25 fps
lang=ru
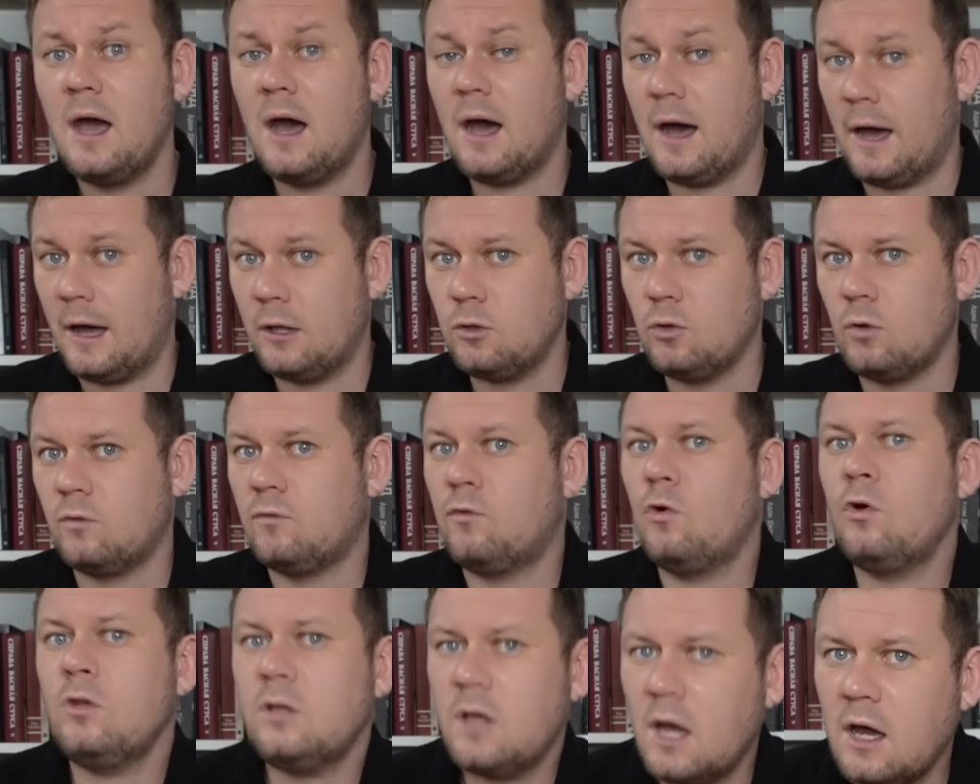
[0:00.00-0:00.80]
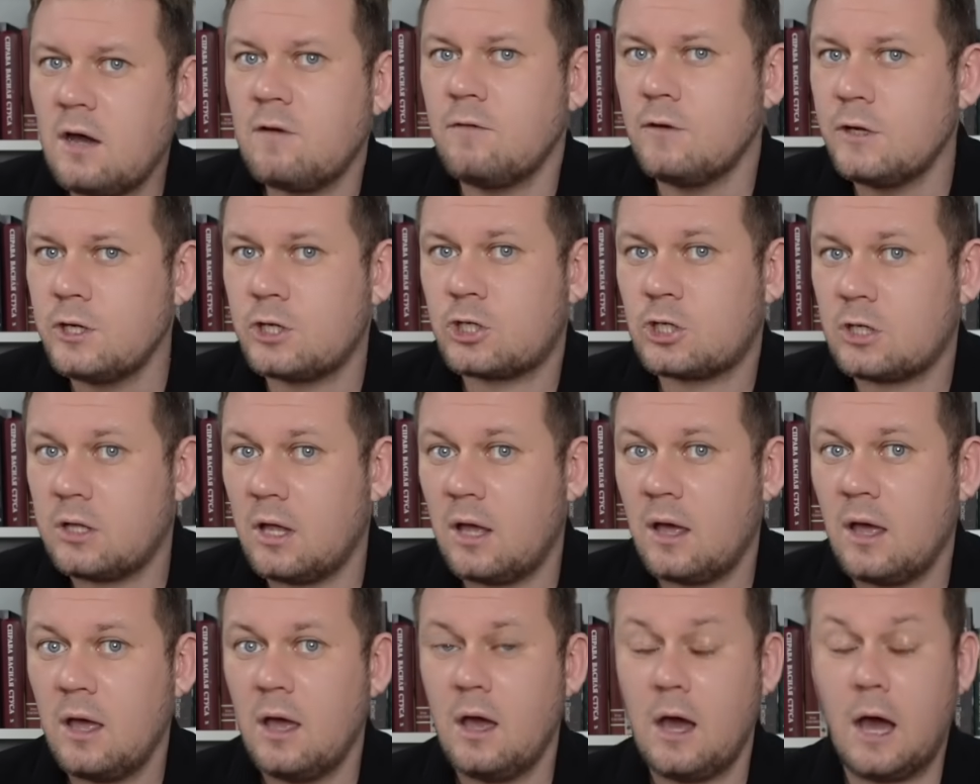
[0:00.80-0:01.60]
а оно вон как
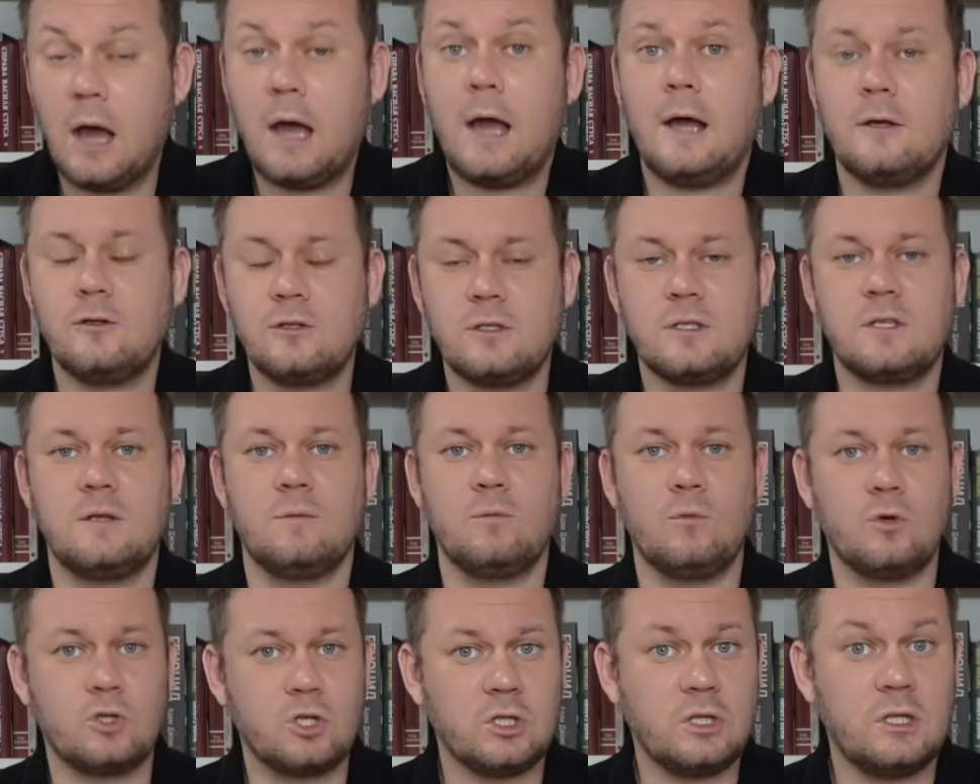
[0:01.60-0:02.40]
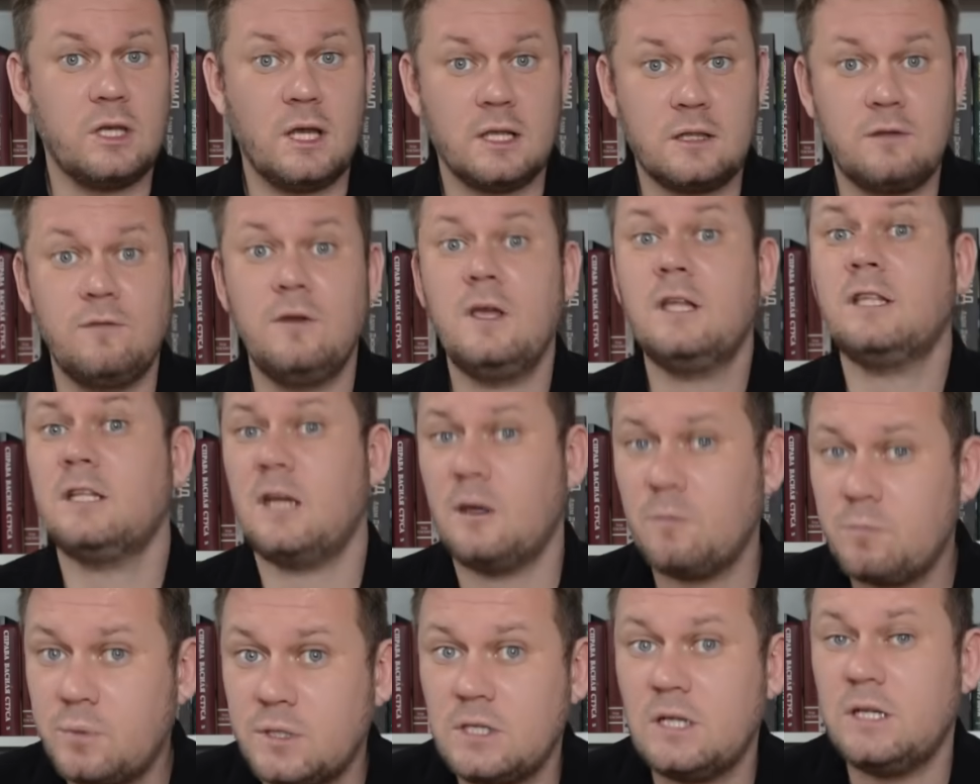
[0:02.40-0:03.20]
вышло – а оказывается, может и
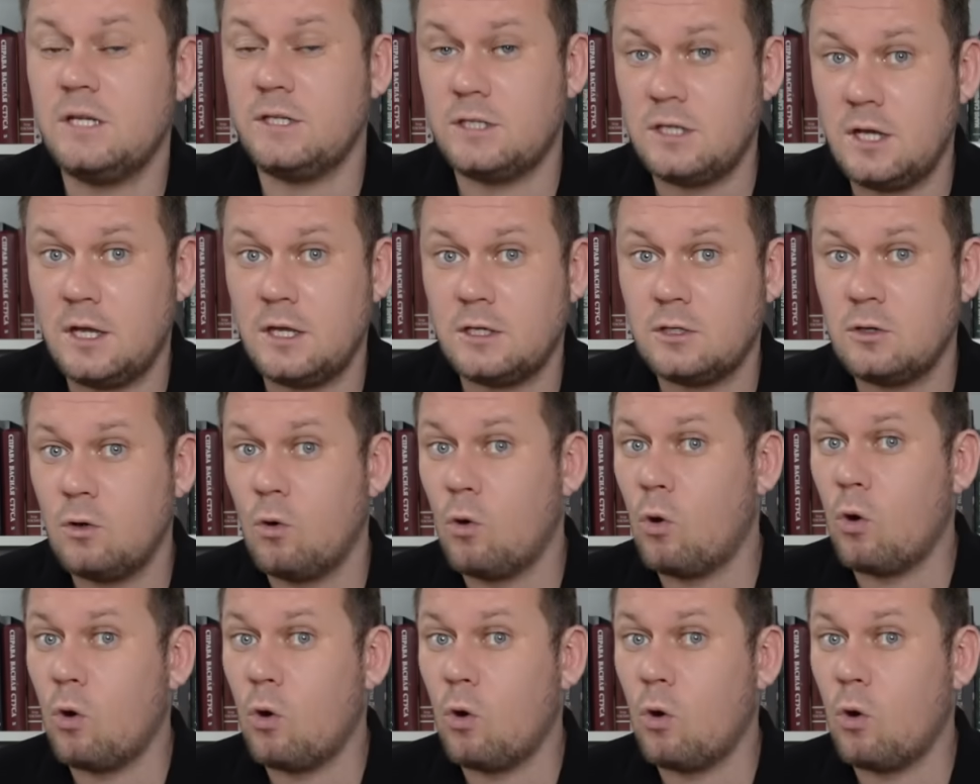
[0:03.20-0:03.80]
ответка прилететь.